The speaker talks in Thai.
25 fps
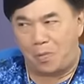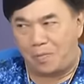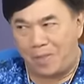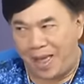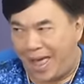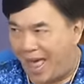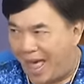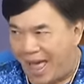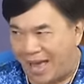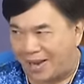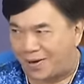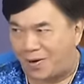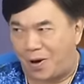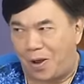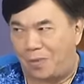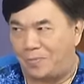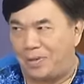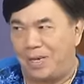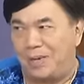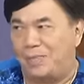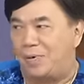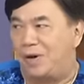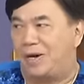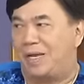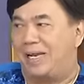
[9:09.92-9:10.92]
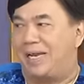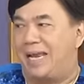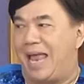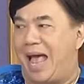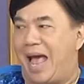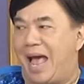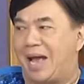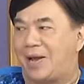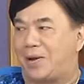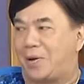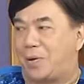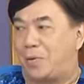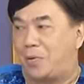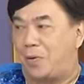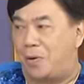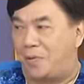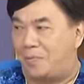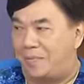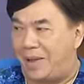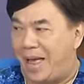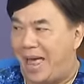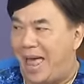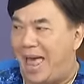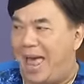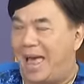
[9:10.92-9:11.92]
มากรอบนี้บอกเลย น่ากลัว
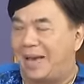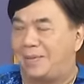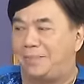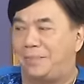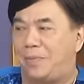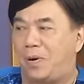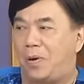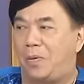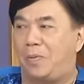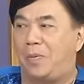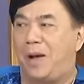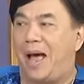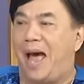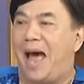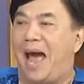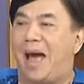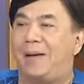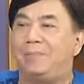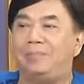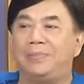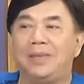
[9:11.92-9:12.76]
มาก เพราะว่า